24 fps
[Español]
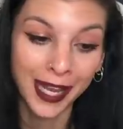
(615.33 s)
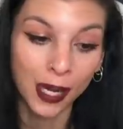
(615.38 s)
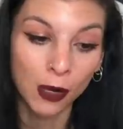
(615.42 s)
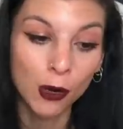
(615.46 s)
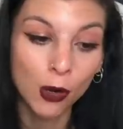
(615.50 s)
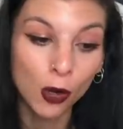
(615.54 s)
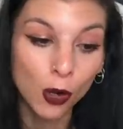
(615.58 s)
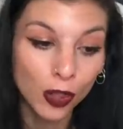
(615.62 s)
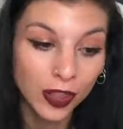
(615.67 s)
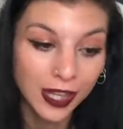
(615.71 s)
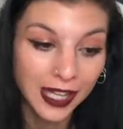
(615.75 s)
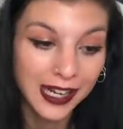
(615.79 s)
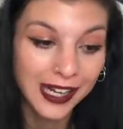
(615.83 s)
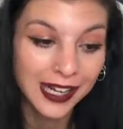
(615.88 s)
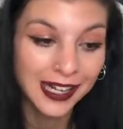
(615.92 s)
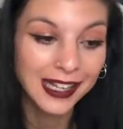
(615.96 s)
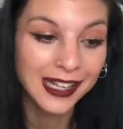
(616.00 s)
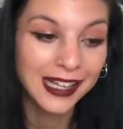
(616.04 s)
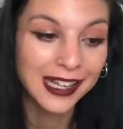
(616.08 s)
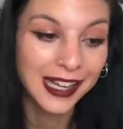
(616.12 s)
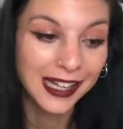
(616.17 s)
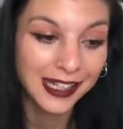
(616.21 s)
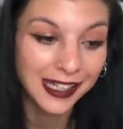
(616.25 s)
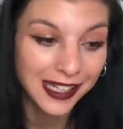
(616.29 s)
que luego digan
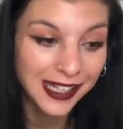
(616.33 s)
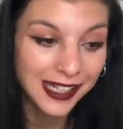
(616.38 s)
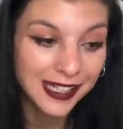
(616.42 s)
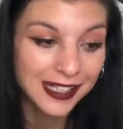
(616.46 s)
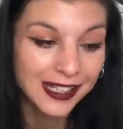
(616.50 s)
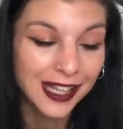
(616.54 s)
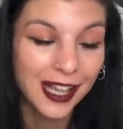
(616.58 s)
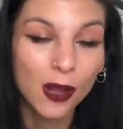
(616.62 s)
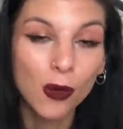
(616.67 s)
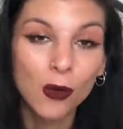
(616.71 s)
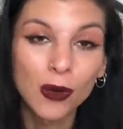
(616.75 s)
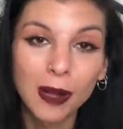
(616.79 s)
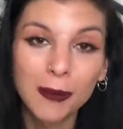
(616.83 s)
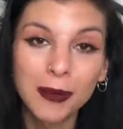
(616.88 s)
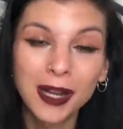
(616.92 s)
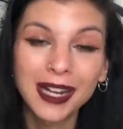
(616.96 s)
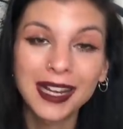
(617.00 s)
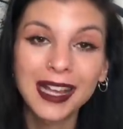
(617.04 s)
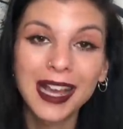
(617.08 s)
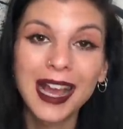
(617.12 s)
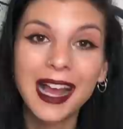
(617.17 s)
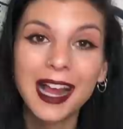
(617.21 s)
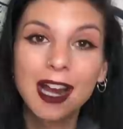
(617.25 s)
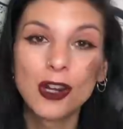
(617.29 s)
que NYX es una
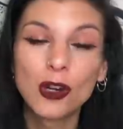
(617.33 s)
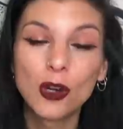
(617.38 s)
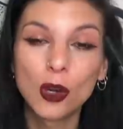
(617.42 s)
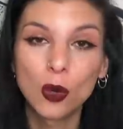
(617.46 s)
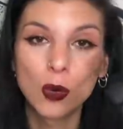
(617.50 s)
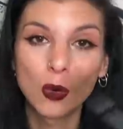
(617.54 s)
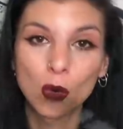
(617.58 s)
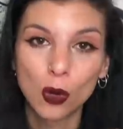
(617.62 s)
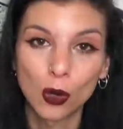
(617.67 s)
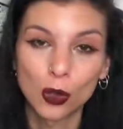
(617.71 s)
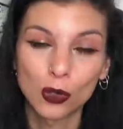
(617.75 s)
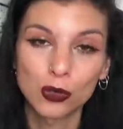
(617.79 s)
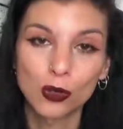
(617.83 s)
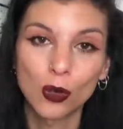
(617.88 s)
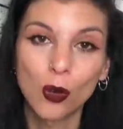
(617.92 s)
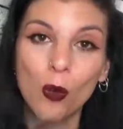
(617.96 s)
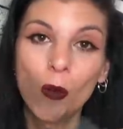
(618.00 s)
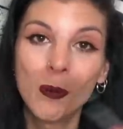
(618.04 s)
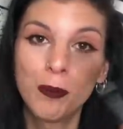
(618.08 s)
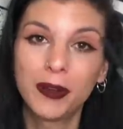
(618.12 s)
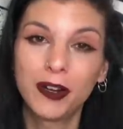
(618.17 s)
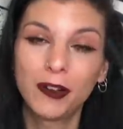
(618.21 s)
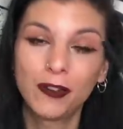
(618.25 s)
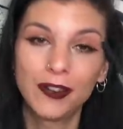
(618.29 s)
marca low cost.
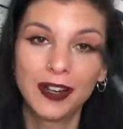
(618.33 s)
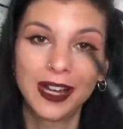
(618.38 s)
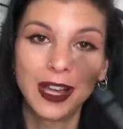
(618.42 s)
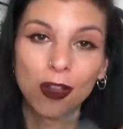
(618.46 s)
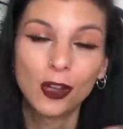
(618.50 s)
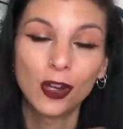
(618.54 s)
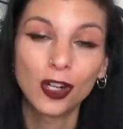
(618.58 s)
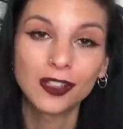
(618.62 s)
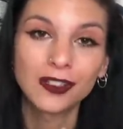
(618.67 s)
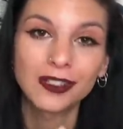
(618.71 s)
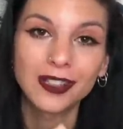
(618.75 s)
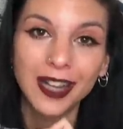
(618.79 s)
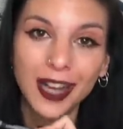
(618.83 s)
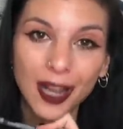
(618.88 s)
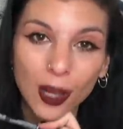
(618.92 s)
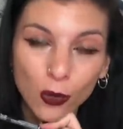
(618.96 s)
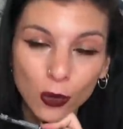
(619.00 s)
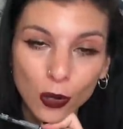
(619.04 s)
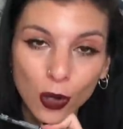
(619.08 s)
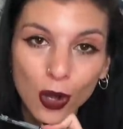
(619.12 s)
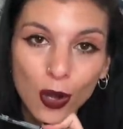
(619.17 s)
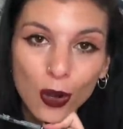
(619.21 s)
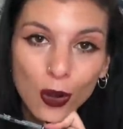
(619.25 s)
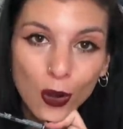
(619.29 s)
Un perfilador 3,90
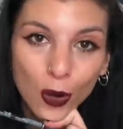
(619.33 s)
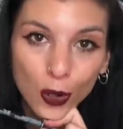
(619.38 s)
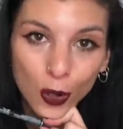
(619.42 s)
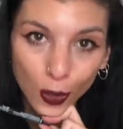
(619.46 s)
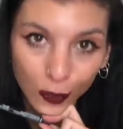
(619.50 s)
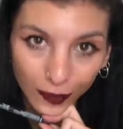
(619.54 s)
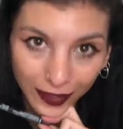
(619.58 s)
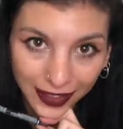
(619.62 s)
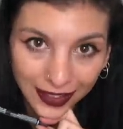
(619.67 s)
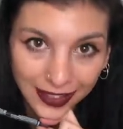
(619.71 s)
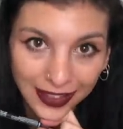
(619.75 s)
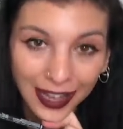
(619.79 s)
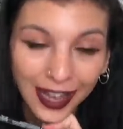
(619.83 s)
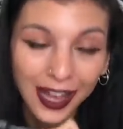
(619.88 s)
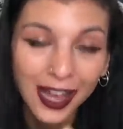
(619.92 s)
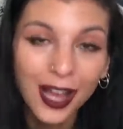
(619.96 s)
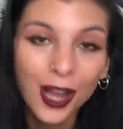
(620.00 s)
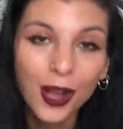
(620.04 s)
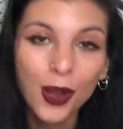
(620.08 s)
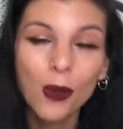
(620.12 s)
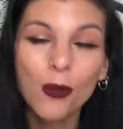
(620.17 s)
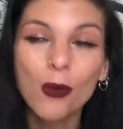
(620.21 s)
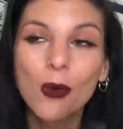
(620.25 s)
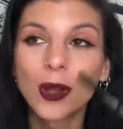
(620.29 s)
euros,
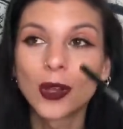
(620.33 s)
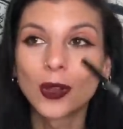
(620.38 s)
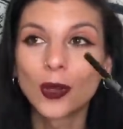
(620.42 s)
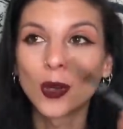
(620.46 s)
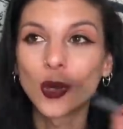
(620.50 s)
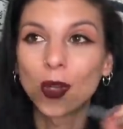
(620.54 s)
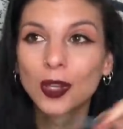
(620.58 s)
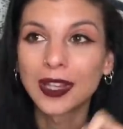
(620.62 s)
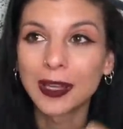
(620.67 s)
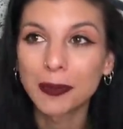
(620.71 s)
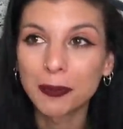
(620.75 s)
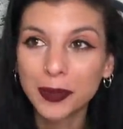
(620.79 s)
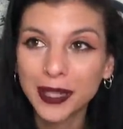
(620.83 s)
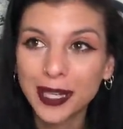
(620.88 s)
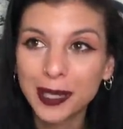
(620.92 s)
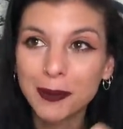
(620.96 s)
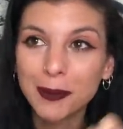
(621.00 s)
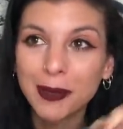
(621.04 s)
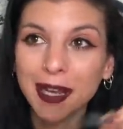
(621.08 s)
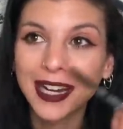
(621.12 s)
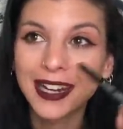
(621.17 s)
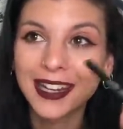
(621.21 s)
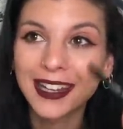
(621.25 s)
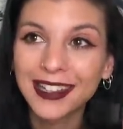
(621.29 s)
cuando los de
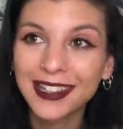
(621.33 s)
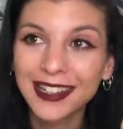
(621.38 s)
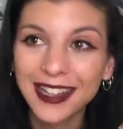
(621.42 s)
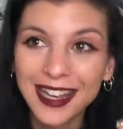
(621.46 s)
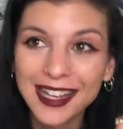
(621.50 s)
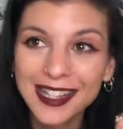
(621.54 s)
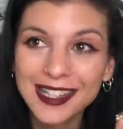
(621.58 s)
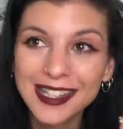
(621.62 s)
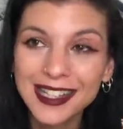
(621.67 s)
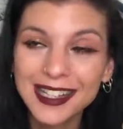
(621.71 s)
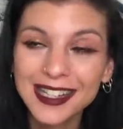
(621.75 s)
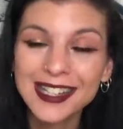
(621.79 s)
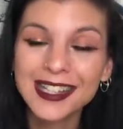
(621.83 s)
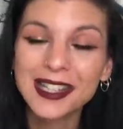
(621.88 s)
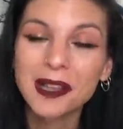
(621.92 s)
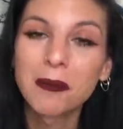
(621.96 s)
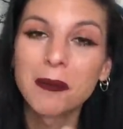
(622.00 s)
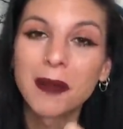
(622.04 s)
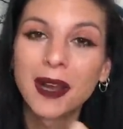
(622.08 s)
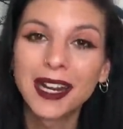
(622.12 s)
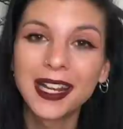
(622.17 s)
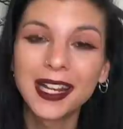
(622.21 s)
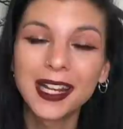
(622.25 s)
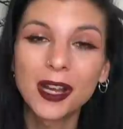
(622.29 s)
Primark y Essence
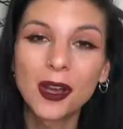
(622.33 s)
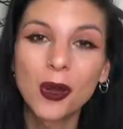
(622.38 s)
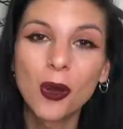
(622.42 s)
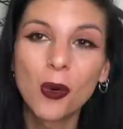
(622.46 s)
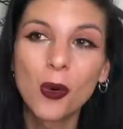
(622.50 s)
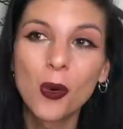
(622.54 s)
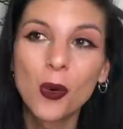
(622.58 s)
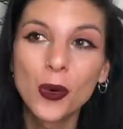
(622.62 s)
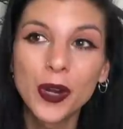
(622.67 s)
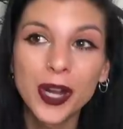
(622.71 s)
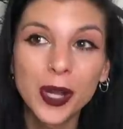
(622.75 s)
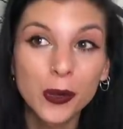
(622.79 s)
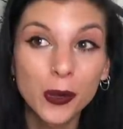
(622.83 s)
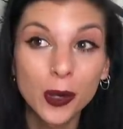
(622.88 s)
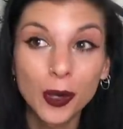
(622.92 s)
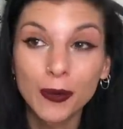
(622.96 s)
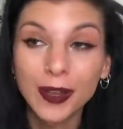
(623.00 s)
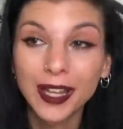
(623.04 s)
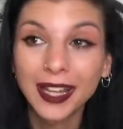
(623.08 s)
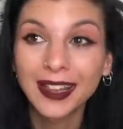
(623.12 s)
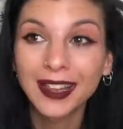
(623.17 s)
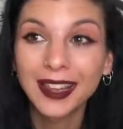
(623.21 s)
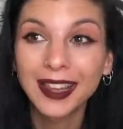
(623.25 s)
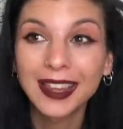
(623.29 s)
valen 1,29
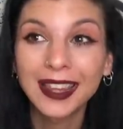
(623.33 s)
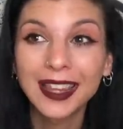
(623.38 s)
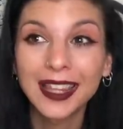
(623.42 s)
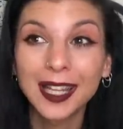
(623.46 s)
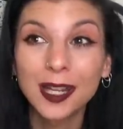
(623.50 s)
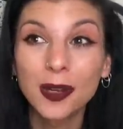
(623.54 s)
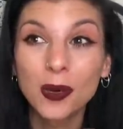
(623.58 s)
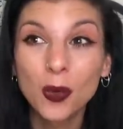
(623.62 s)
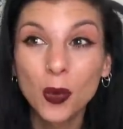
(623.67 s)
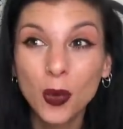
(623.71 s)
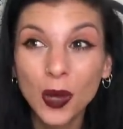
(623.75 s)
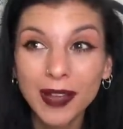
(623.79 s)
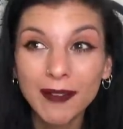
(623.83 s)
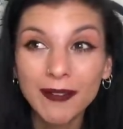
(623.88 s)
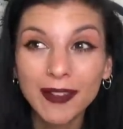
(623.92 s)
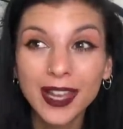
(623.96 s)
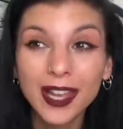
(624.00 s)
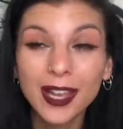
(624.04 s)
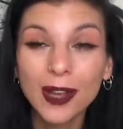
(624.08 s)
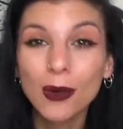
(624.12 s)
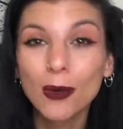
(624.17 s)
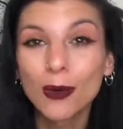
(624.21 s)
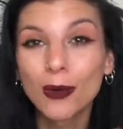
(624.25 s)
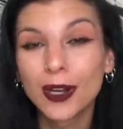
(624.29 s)

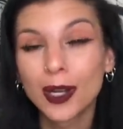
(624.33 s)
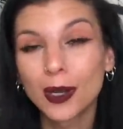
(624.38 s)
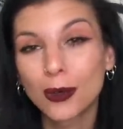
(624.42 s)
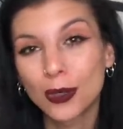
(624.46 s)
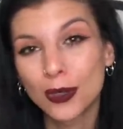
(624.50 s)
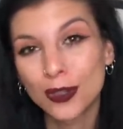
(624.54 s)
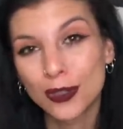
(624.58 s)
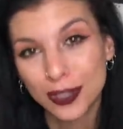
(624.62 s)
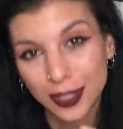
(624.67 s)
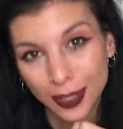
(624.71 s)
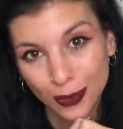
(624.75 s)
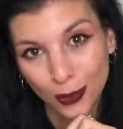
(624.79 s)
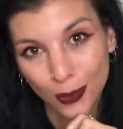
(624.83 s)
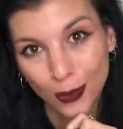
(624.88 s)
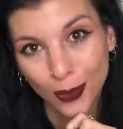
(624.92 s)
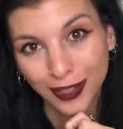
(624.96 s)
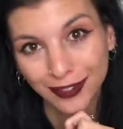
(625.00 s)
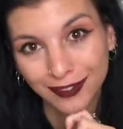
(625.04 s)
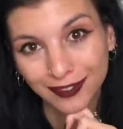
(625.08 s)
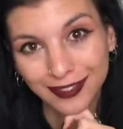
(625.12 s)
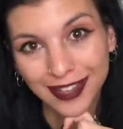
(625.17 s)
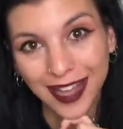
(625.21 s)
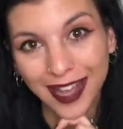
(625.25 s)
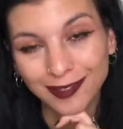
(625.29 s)
euro, 1,50
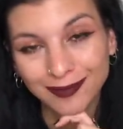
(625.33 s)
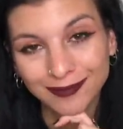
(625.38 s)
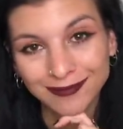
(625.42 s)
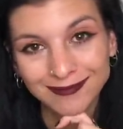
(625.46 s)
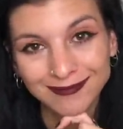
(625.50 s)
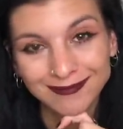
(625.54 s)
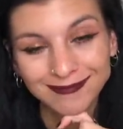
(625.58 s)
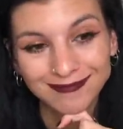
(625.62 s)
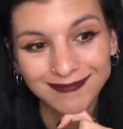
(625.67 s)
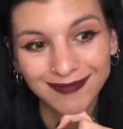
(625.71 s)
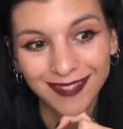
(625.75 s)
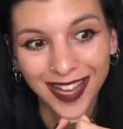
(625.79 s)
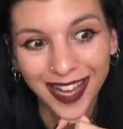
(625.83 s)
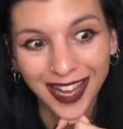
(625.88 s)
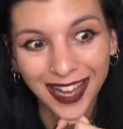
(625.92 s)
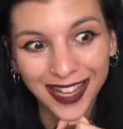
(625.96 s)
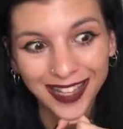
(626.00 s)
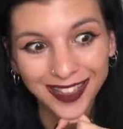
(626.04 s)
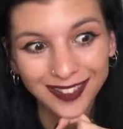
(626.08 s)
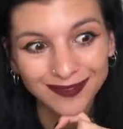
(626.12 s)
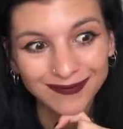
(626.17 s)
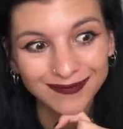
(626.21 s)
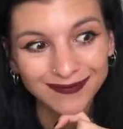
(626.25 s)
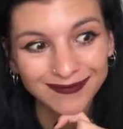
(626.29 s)
euro. ¿Eh?
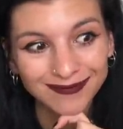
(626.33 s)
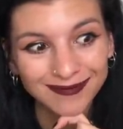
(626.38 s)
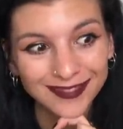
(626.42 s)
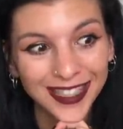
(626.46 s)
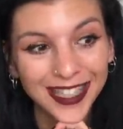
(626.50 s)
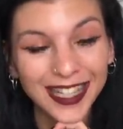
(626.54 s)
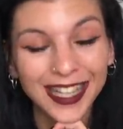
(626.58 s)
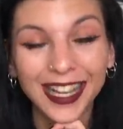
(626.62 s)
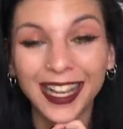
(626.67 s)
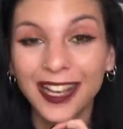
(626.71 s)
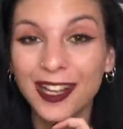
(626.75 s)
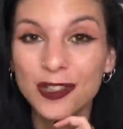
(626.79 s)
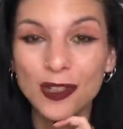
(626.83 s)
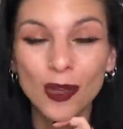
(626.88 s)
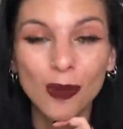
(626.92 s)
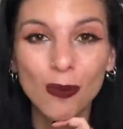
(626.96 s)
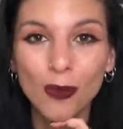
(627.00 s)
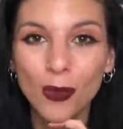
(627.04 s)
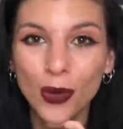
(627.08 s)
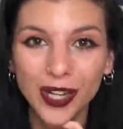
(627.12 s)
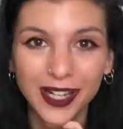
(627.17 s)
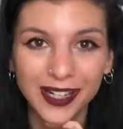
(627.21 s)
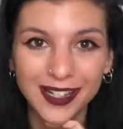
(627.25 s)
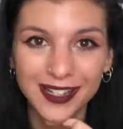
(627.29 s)
Y son
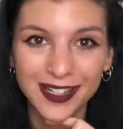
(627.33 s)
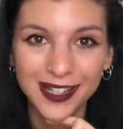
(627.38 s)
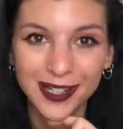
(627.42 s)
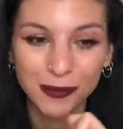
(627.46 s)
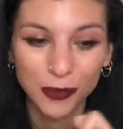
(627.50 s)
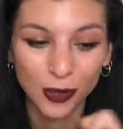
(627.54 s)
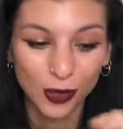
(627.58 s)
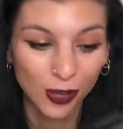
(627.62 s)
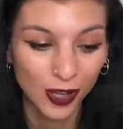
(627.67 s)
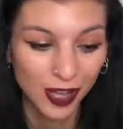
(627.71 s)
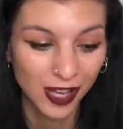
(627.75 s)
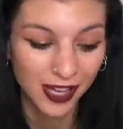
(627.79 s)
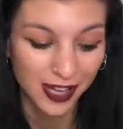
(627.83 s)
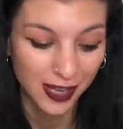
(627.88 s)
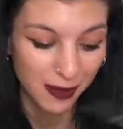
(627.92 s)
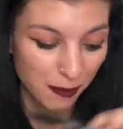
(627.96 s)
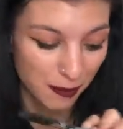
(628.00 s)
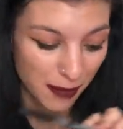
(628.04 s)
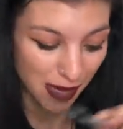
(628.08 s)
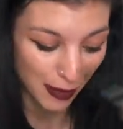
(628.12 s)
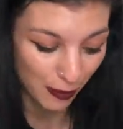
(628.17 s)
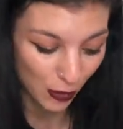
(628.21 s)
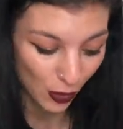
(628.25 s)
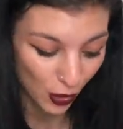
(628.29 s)
buenísimos
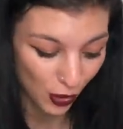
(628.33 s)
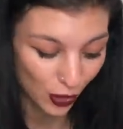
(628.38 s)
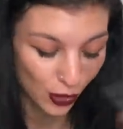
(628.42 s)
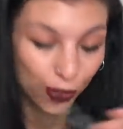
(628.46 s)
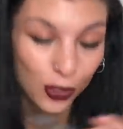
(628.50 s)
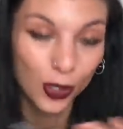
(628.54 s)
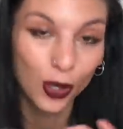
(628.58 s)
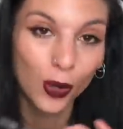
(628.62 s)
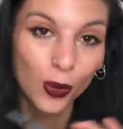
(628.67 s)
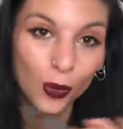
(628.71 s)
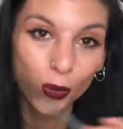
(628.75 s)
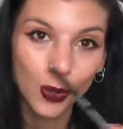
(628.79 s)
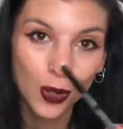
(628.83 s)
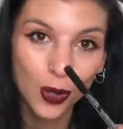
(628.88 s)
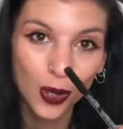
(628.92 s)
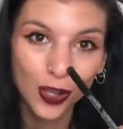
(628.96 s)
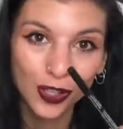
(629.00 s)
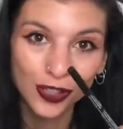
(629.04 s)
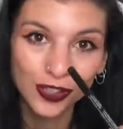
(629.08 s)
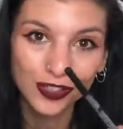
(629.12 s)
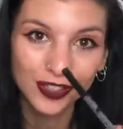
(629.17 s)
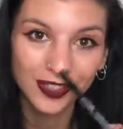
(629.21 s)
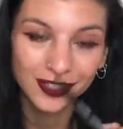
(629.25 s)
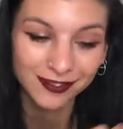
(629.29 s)
vamos, low
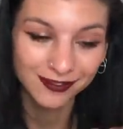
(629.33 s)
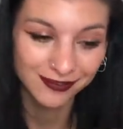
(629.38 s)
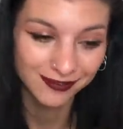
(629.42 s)
cost,